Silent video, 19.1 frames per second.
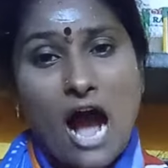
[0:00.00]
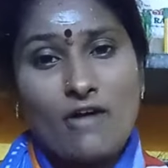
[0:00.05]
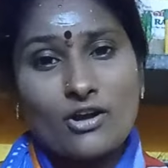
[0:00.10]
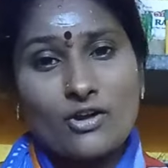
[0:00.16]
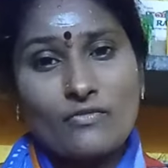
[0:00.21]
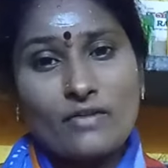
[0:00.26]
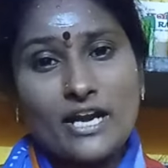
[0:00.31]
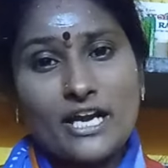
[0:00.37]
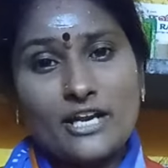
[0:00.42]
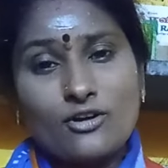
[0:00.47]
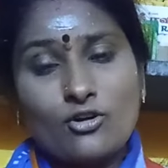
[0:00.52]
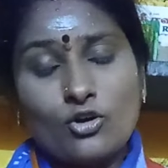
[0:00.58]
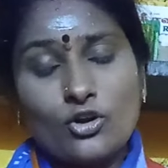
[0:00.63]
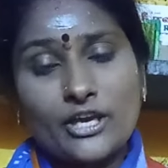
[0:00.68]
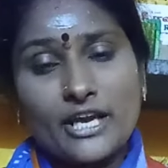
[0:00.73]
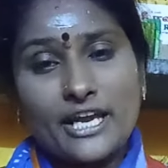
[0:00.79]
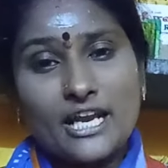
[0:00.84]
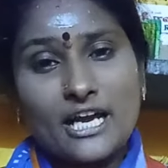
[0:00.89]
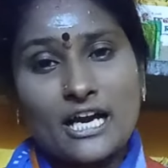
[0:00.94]
அவர்
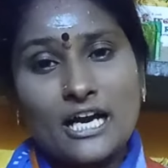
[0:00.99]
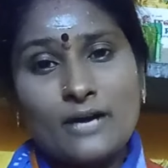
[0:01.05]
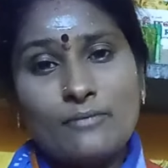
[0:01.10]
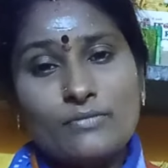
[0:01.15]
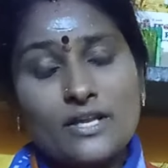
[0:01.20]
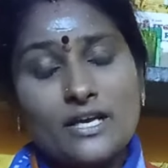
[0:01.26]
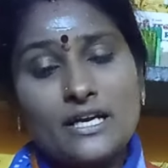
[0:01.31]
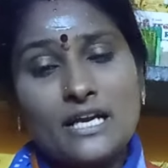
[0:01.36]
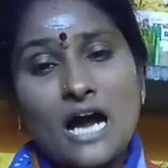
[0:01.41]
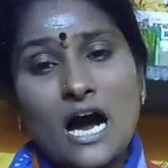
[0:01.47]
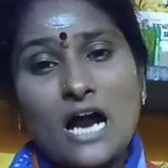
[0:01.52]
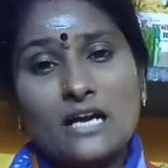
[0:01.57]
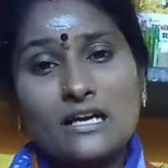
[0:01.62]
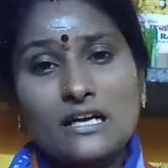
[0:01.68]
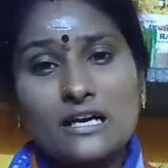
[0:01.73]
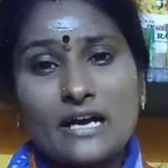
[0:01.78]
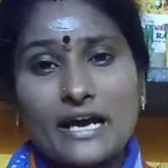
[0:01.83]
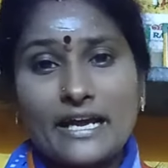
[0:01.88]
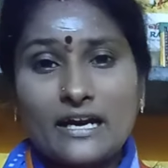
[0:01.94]
வேண்டுகோளுக்கு இணங்க
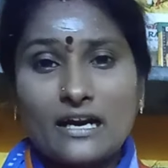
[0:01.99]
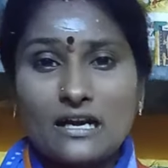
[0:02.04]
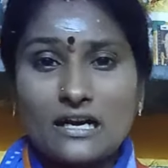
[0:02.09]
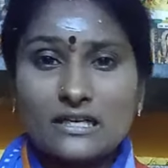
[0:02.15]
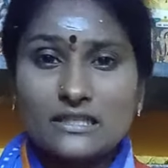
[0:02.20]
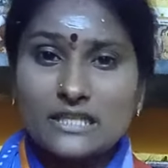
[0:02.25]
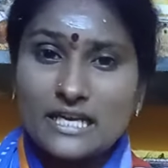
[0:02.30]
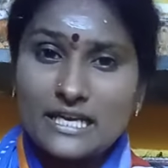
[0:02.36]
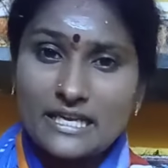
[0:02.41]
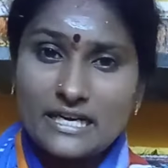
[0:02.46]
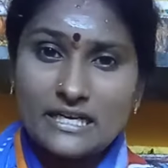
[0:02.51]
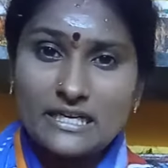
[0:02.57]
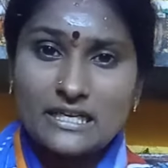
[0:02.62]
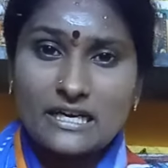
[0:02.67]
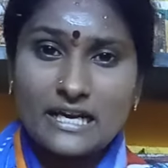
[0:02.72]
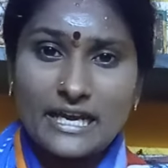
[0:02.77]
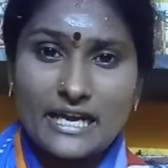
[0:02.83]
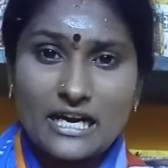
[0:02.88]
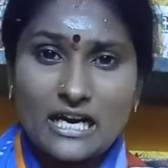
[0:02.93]
நான்கு கைகள்ன்றது
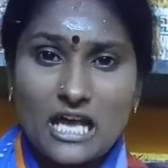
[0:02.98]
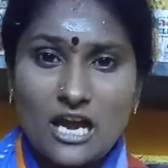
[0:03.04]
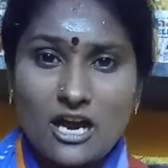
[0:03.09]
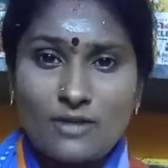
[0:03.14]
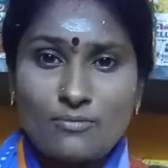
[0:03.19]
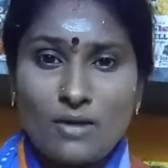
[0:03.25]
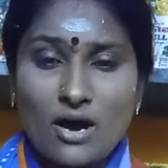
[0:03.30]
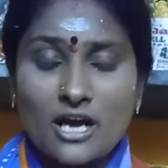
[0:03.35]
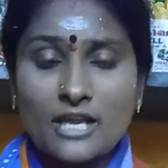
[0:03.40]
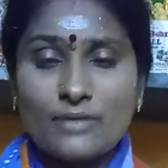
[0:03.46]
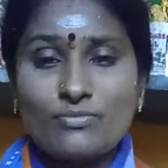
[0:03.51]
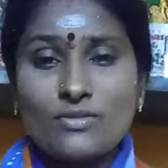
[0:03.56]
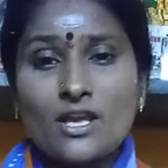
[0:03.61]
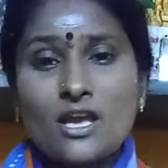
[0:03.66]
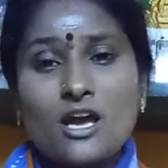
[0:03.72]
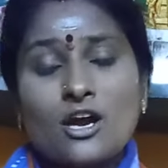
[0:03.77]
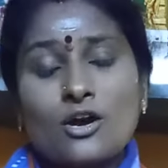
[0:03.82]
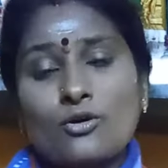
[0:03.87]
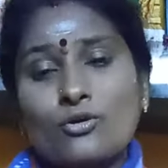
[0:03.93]
இரண்டு கைகளாக மாறி
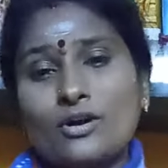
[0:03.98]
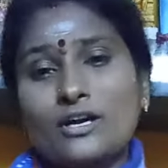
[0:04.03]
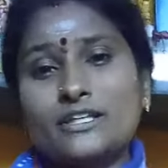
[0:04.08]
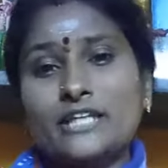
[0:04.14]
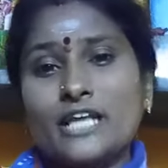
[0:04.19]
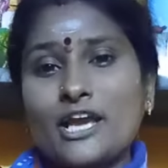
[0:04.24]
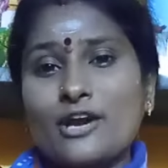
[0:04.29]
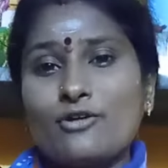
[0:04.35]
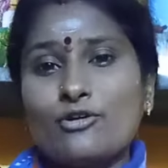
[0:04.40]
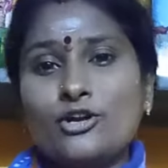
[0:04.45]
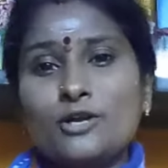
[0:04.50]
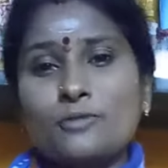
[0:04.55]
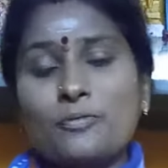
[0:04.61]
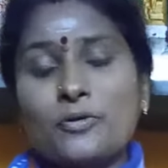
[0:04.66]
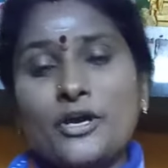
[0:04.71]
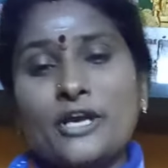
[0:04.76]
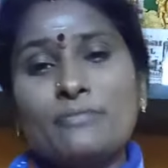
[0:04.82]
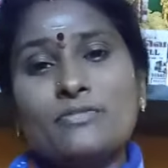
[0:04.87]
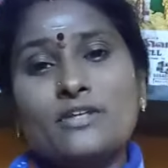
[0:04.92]
குழந்தையை கொண்டு
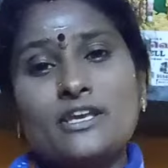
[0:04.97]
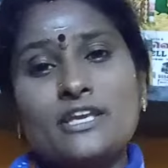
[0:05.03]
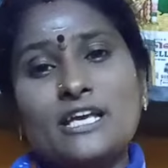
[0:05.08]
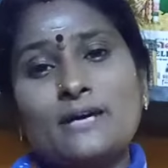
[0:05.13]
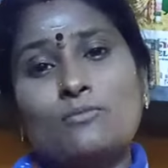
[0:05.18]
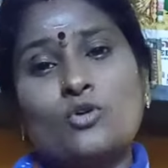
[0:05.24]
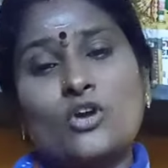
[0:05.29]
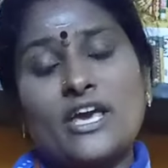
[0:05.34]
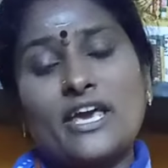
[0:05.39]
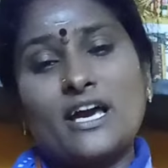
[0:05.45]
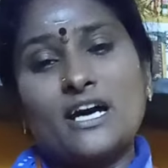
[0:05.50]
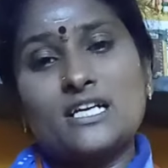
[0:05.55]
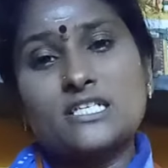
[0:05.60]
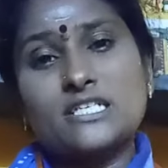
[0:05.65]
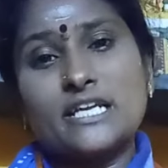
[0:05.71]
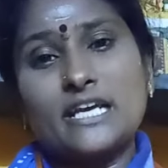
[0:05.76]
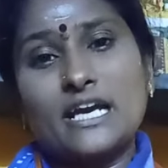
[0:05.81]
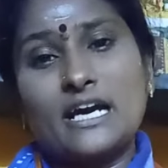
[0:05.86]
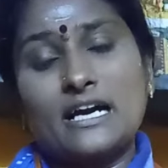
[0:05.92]
போய் யமுனை
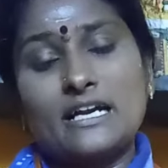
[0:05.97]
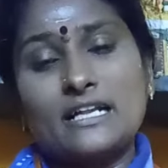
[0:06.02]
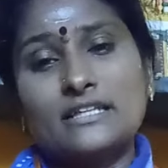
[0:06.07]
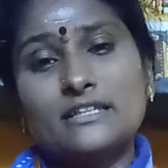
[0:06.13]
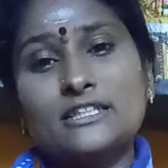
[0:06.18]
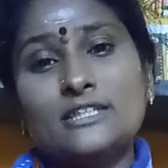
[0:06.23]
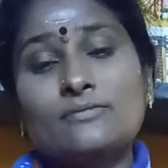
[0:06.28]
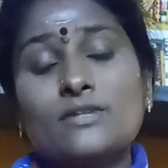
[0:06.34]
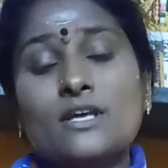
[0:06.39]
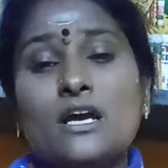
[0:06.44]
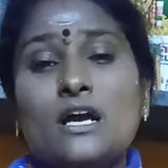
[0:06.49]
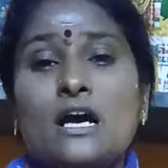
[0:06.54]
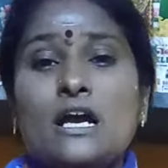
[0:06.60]
ஆற்றை கடந்து